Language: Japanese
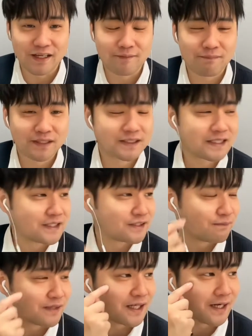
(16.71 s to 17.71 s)
年末年
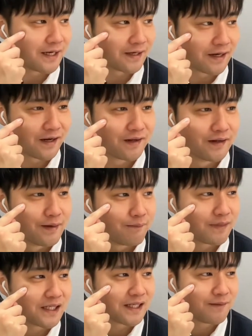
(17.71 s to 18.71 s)
始はまだ早いか。
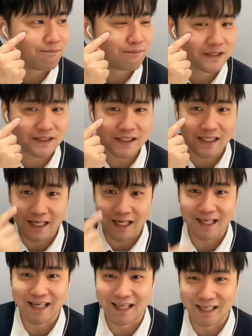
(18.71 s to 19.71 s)
まだ年末やな。
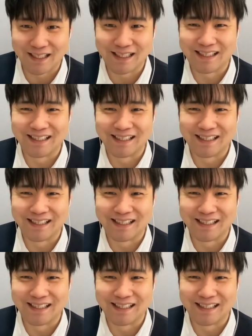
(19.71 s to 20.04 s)
はい。